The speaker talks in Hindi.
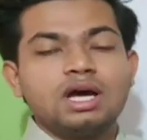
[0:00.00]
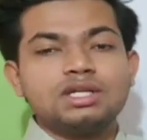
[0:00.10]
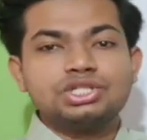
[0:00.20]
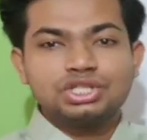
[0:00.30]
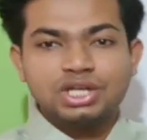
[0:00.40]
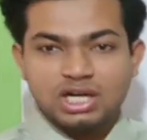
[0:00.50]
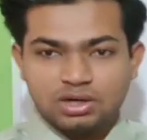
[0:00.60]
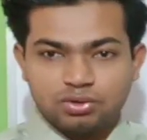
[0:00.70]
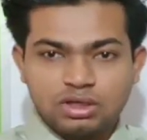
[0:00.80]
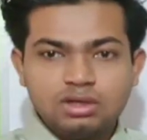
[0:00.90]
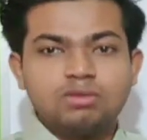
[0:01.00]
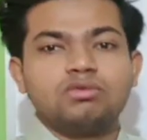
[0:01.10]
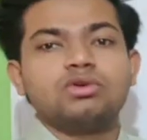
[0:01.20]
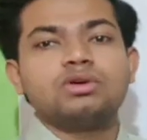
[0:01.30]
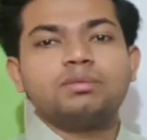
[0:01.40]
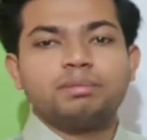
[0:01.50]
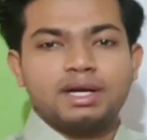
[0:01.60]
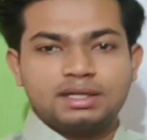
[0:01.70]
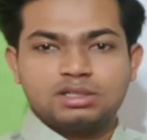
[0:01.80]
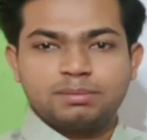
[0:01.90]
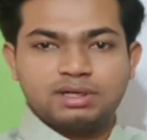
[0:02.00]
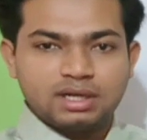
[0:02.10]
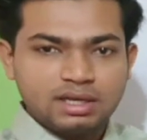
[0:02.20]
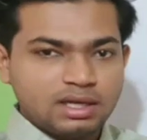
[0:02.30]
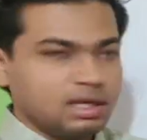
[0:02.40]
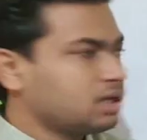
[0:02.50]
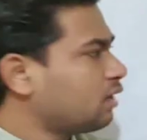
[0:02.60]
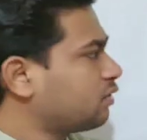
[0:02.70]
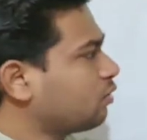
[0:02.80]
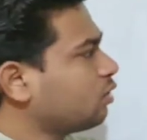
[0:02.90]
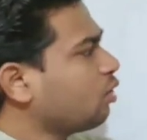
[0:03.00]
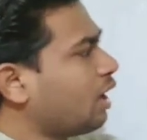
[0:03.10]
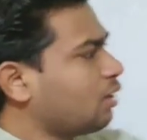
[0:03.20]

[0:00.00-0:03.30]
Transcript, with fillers: अनशेयर्ड होंगे वो पार्टिसिपेट नहीं करेंगे या फिर वो